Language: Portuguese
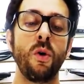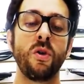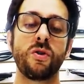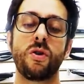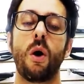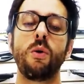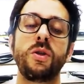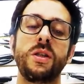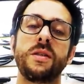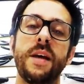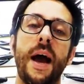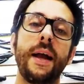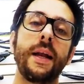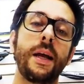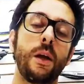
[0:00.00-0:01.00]
só o
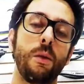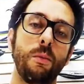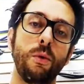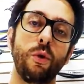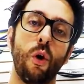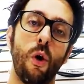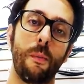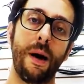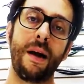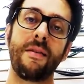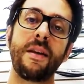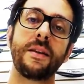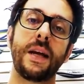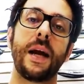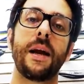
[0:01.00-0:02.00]
design que não mudou, mas
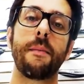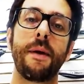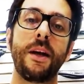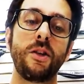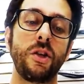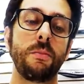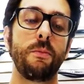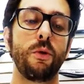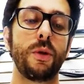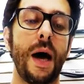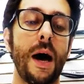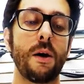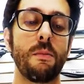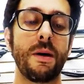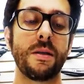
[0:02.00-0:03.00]
internamente
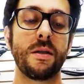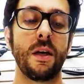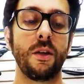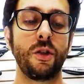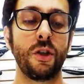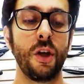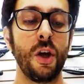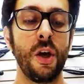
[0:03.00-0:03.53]
mudaram bastante.